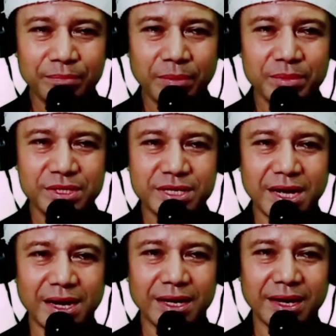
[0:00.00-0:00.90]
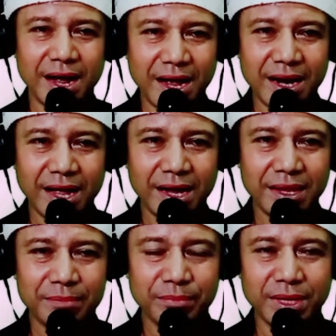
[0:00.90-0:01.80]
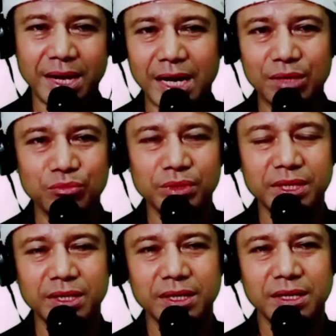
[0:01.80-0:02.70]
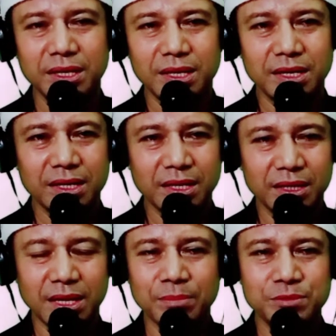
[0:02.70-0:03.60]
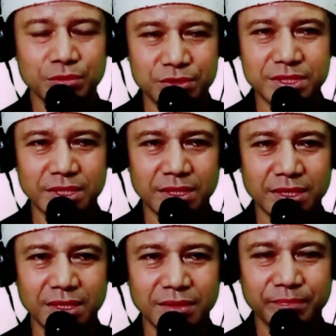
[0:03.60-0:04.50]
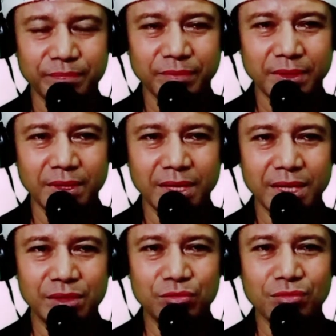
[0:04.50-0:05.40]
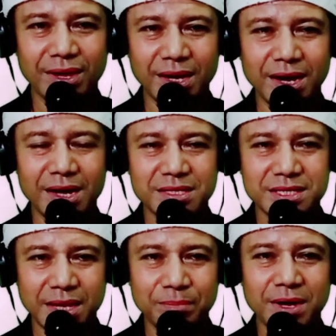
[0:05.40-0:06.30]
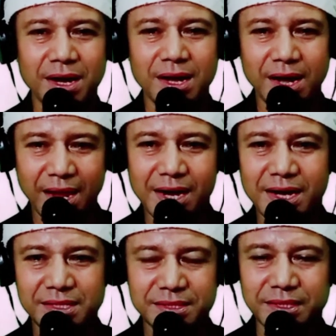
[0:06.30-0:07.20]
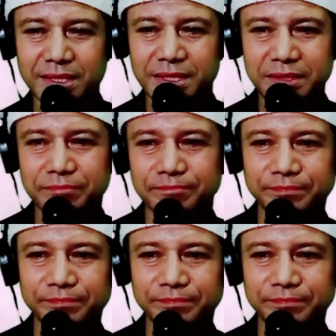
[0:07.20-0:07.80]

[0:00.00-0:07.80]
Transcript: pembicaraan Allah melalui kitab suci itu adalah sabda Allah sendiri.